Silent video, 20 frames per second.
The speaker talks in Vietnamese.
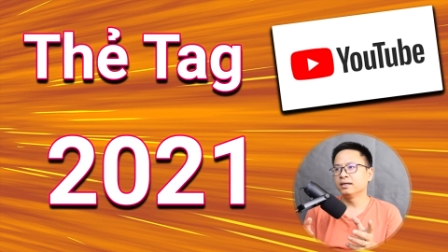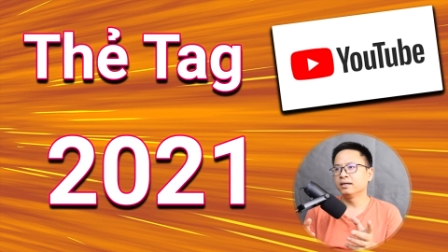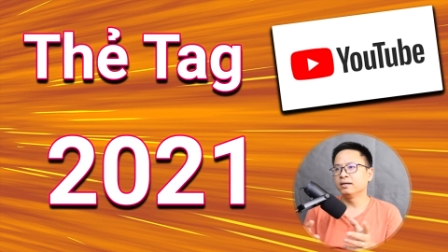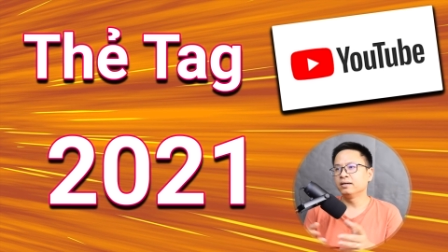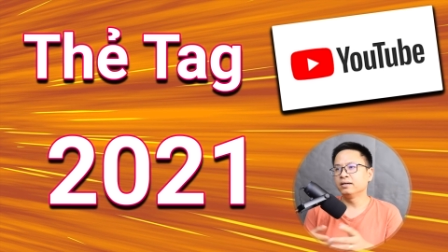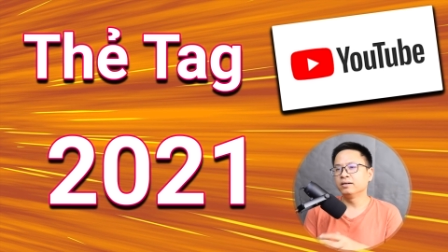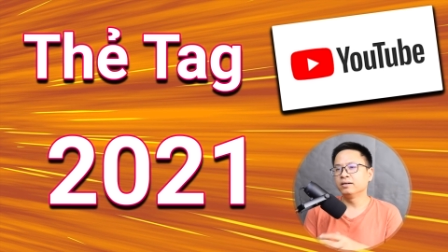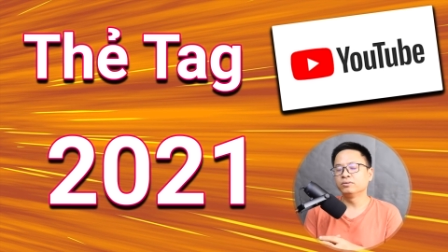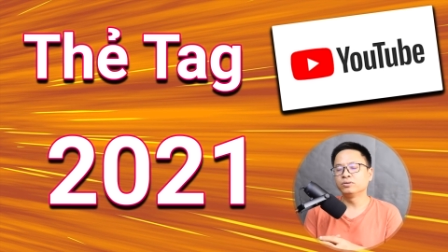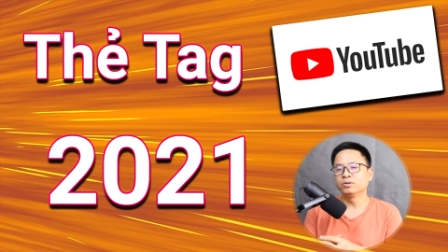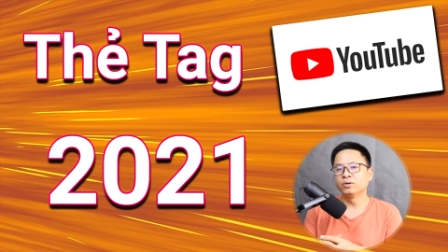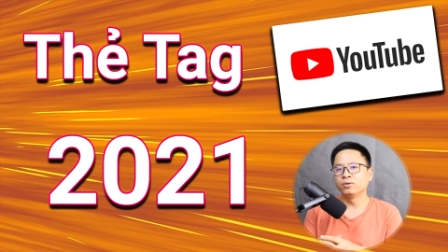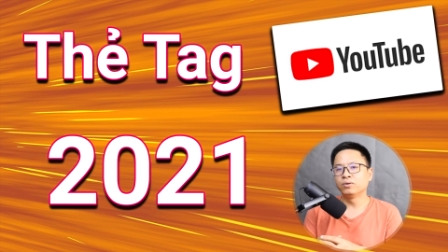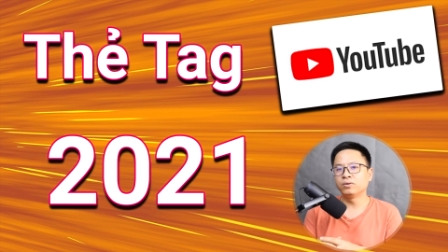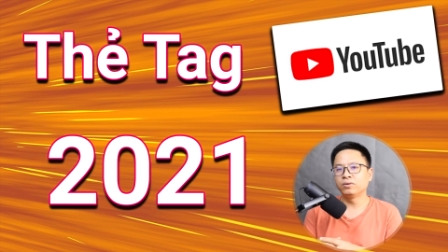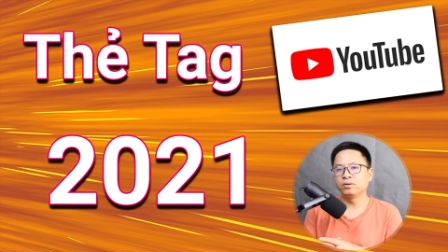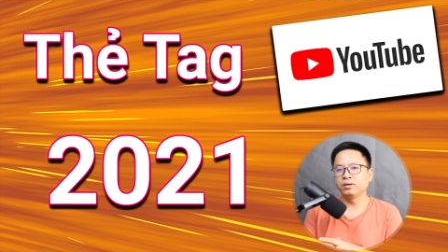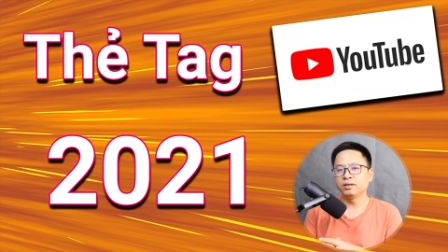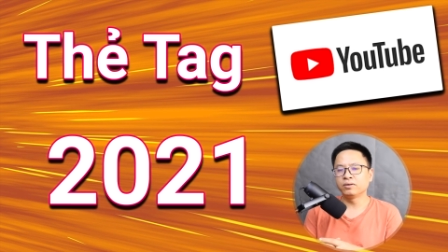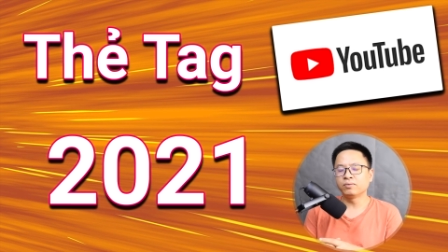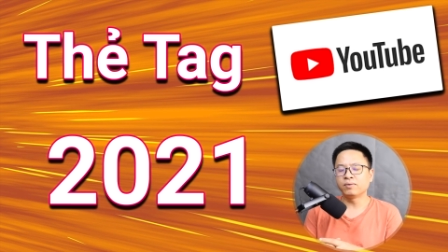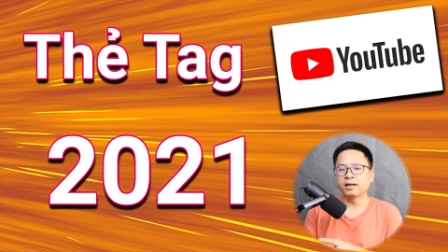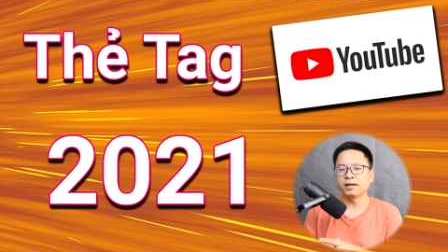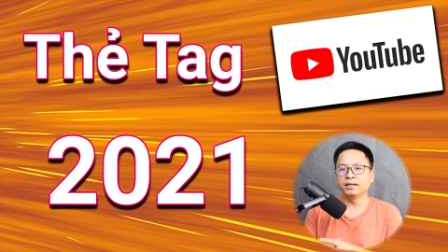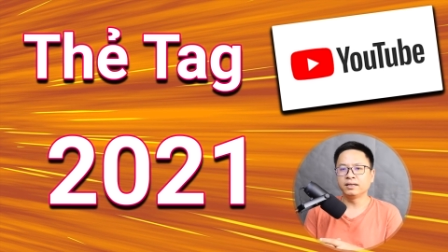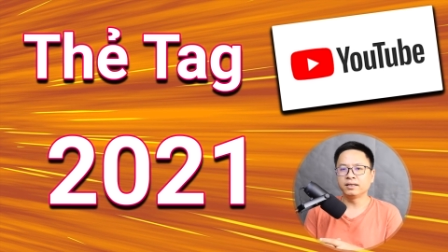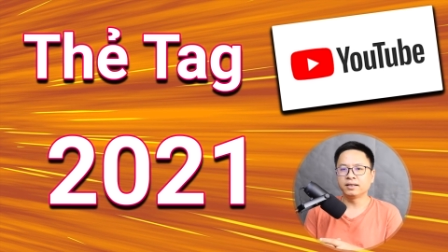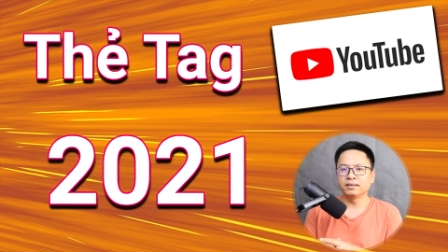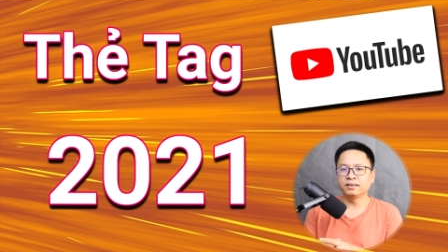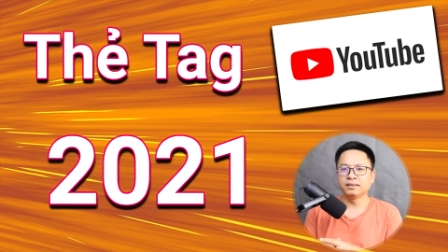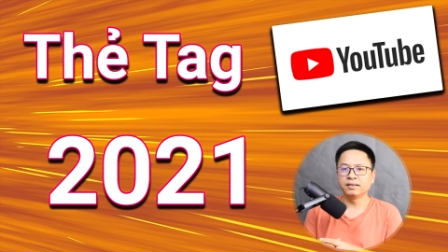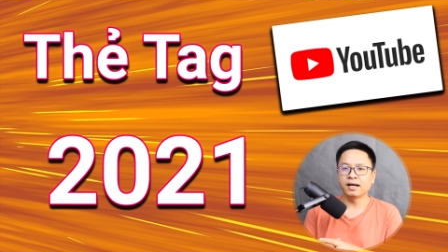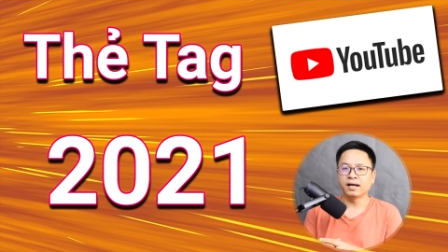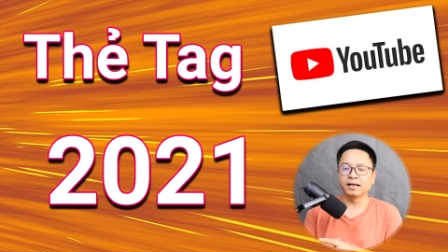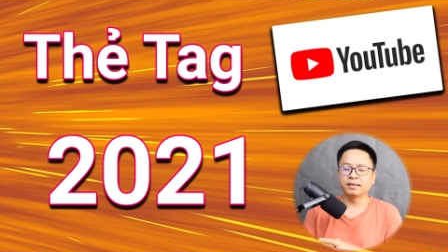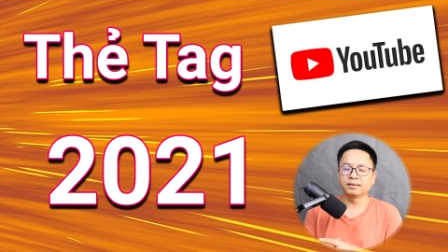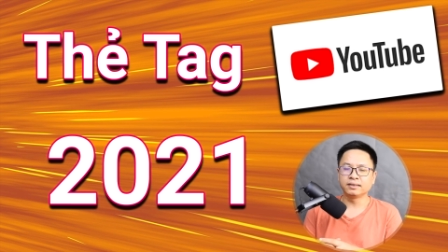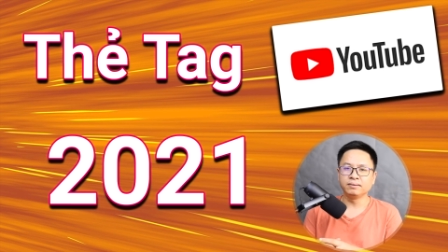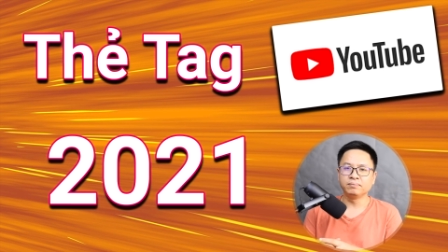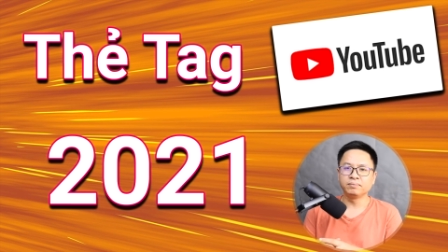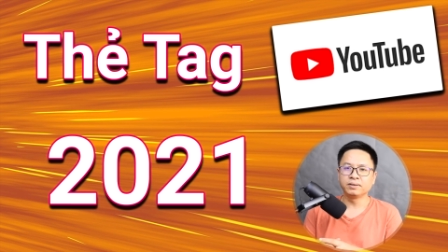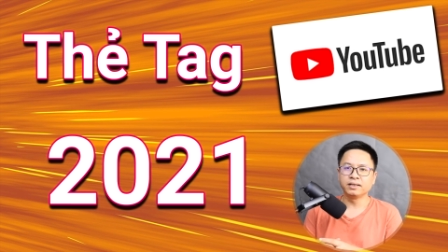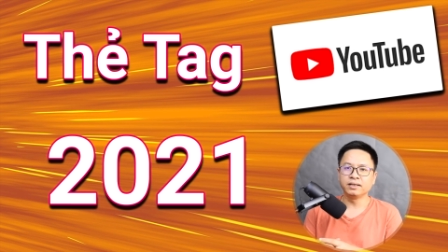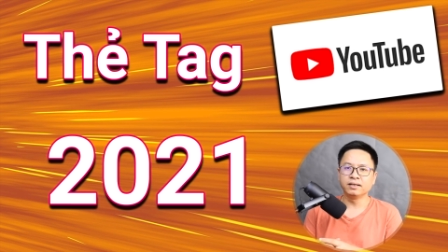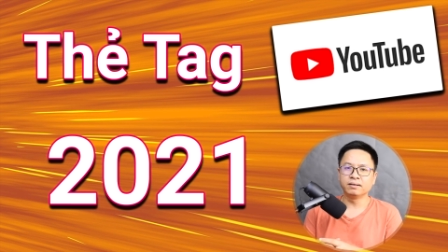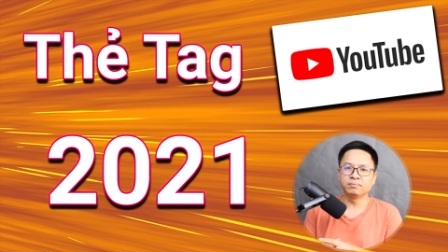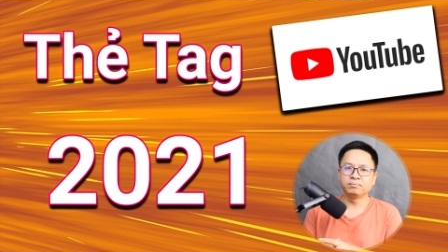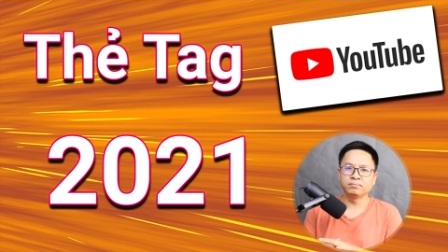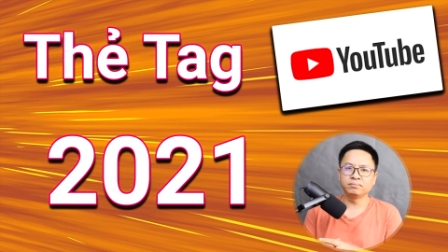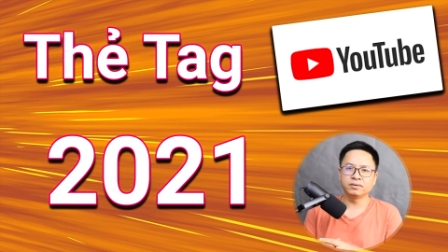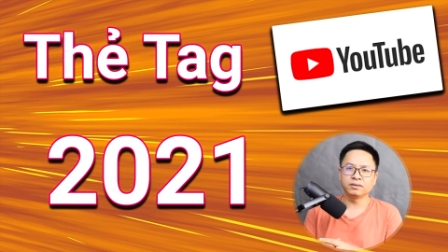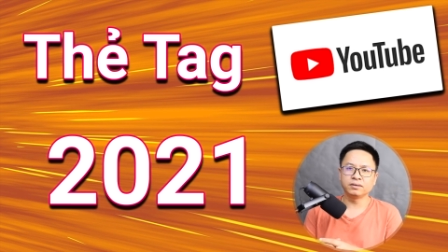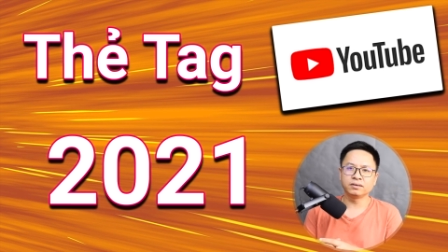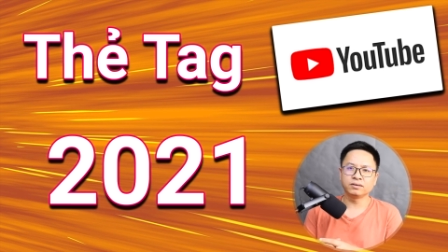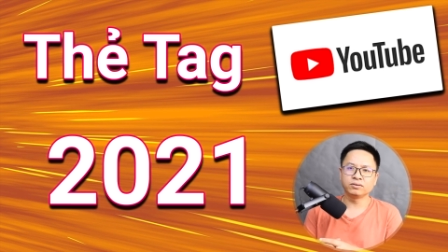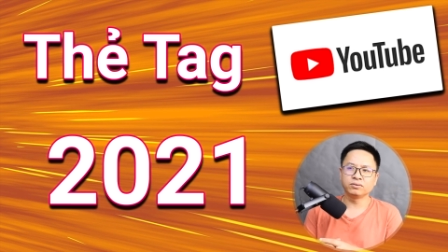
yếu tố liên quan đến cái thứ hạng tìm kiếm